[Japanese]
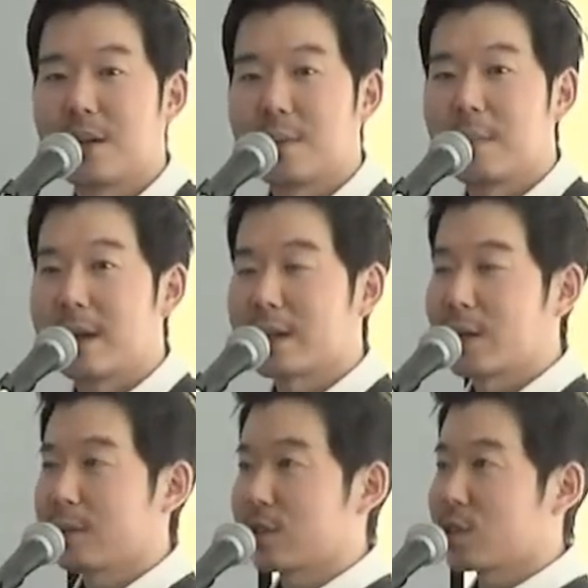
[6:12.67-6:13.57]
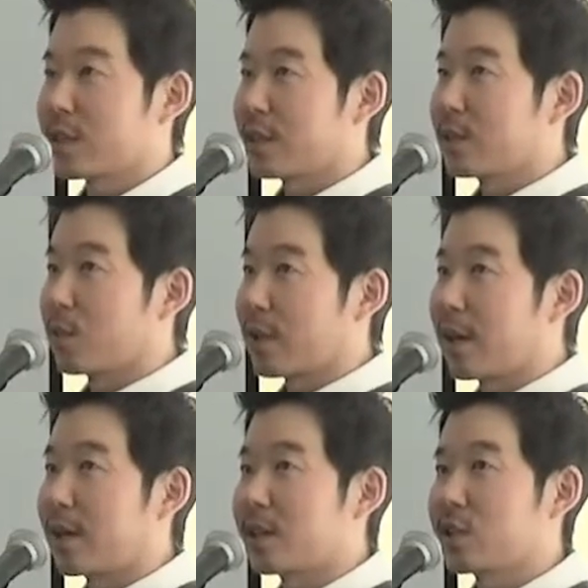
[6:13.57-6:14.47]
毎回私たちが何を
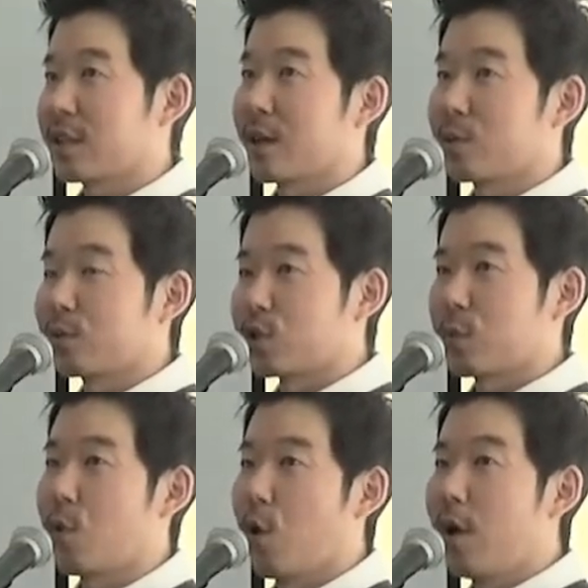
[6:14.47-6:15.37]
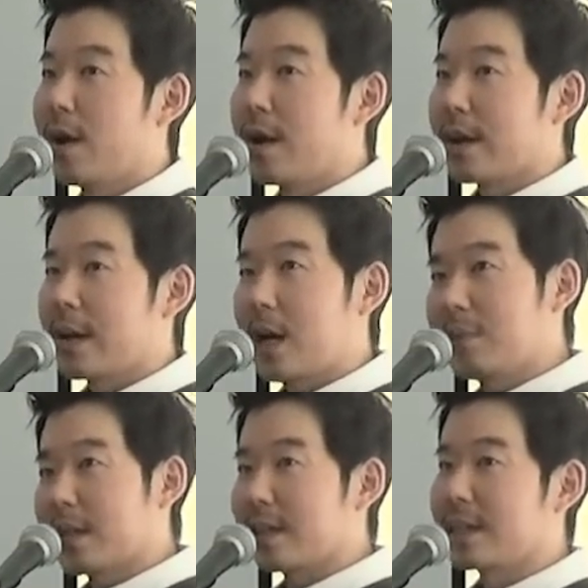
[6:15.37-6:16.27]
計画してやろうとしても、
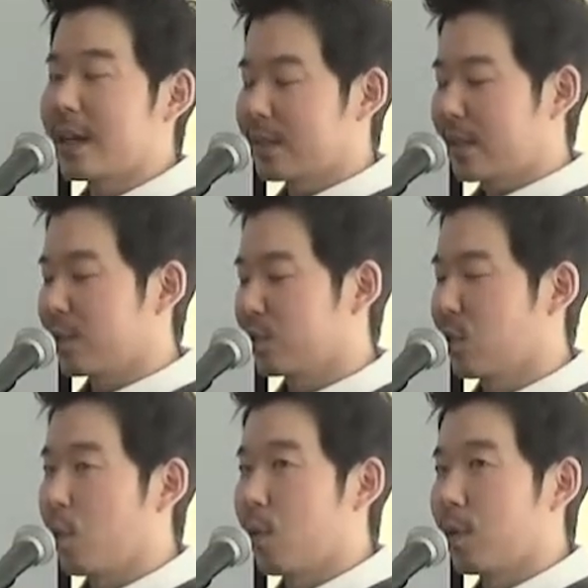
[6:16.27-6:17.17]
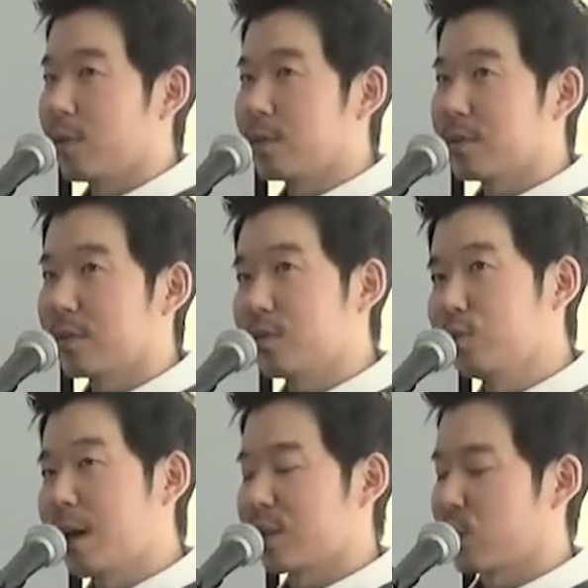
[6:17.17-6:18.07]
神が怒っていると
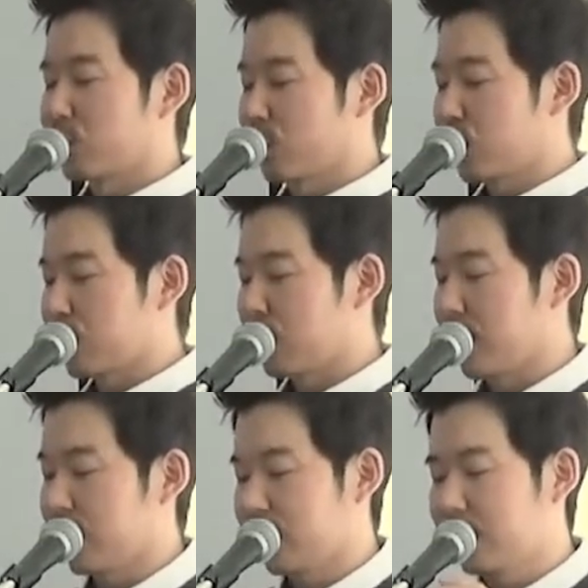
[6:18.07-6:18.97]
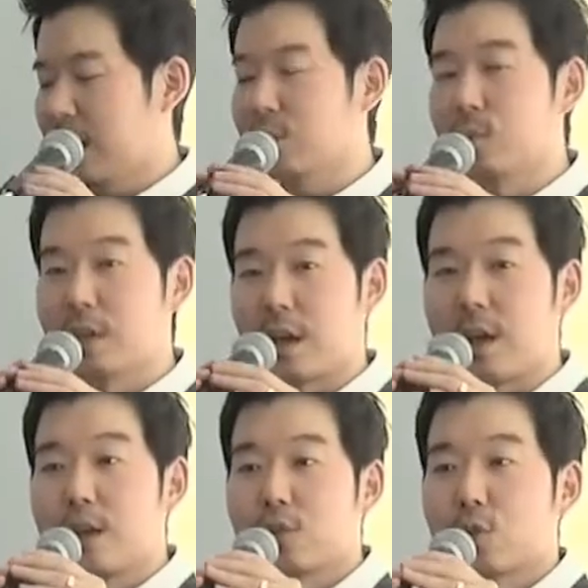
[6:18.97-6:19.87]
うまくいくこと一つもない。なので
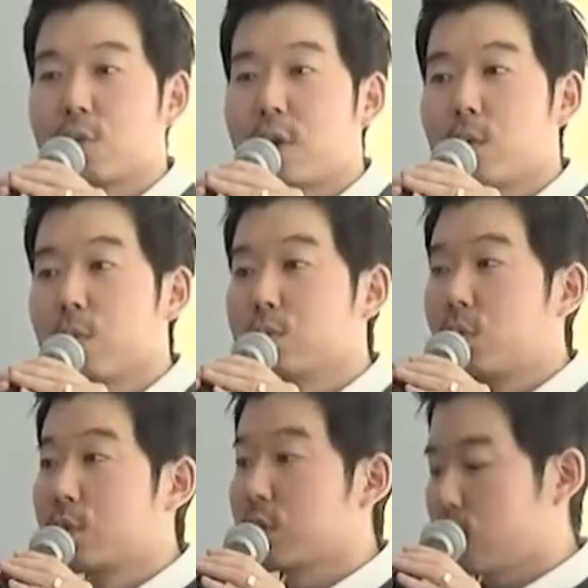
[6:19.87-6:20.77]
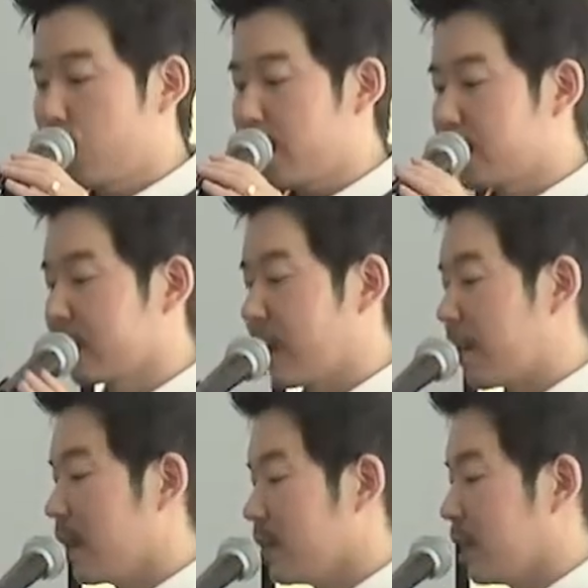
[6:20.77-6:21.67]
それを乗り越えるた
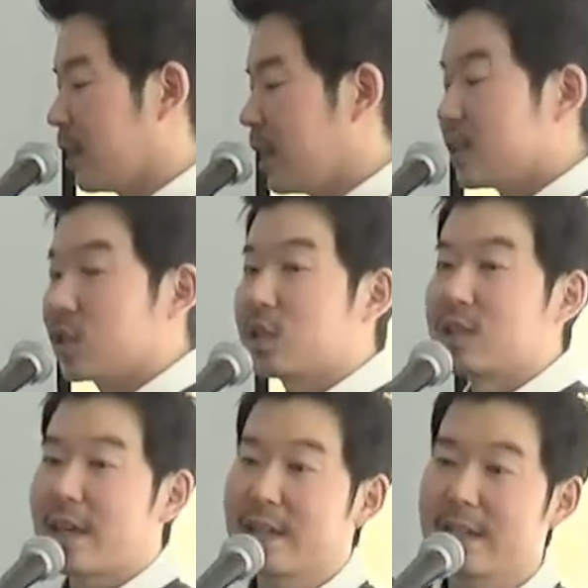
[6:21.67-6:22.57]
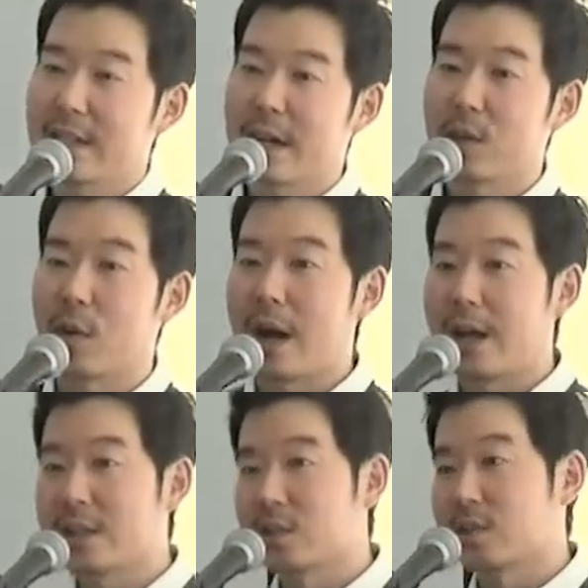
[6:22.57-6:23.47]
めに、自然界を
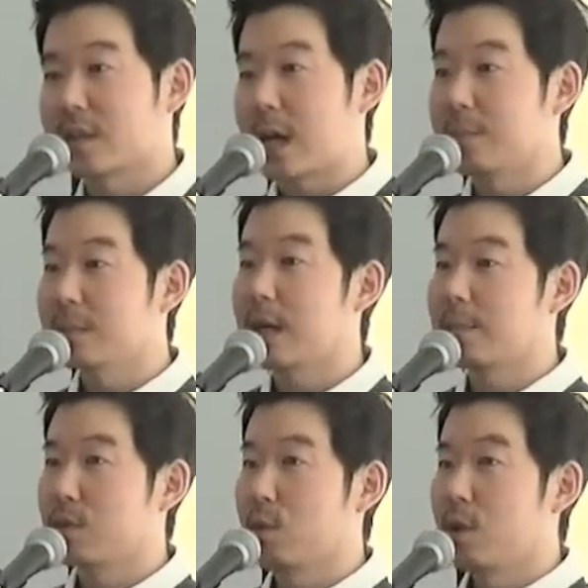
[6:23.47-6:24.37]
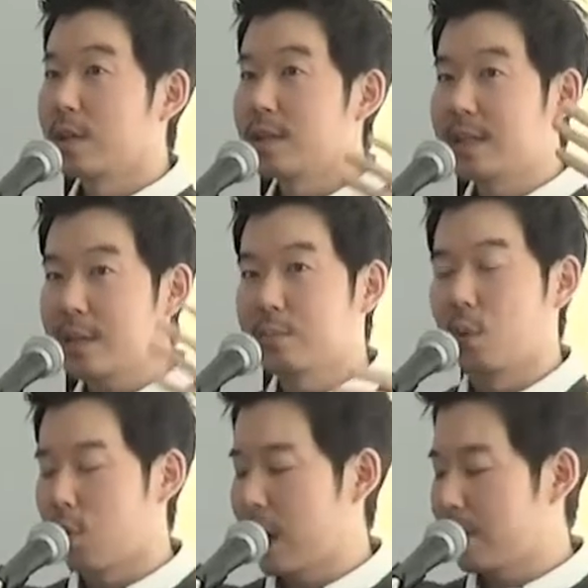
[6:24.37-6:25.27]
操る神々を全部
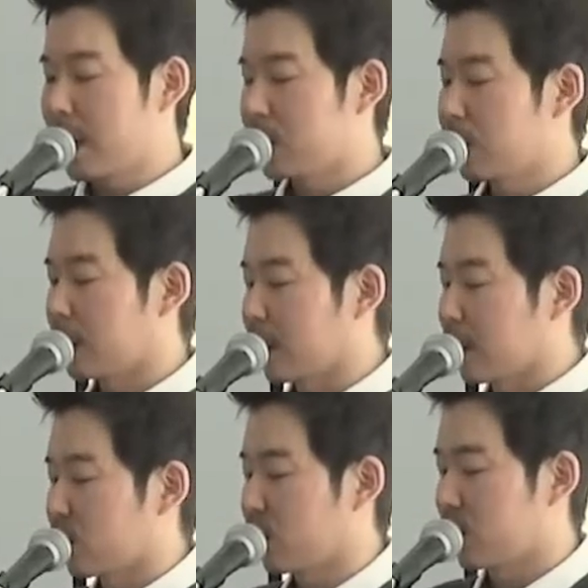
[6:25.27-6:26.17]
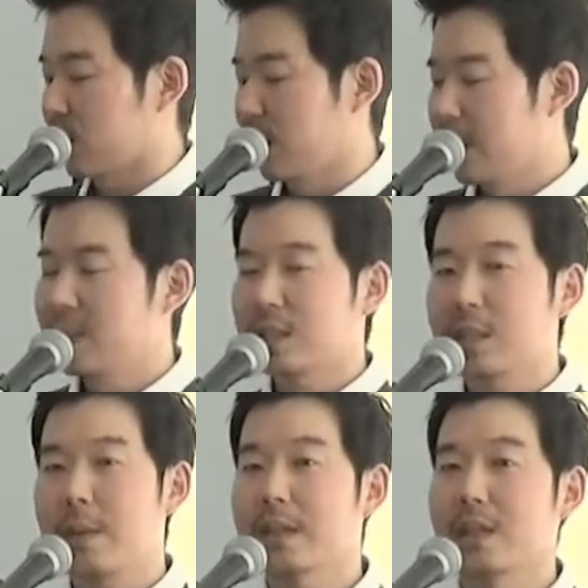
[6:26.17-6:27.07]
拝み始めたんだそうです。
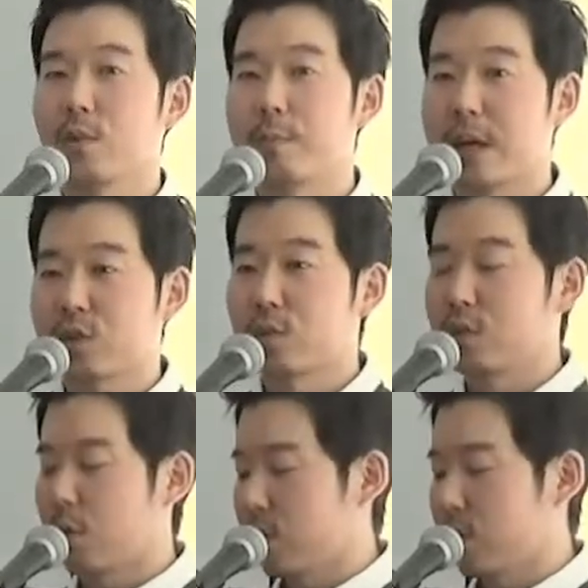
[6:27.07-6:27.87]
すべての場所に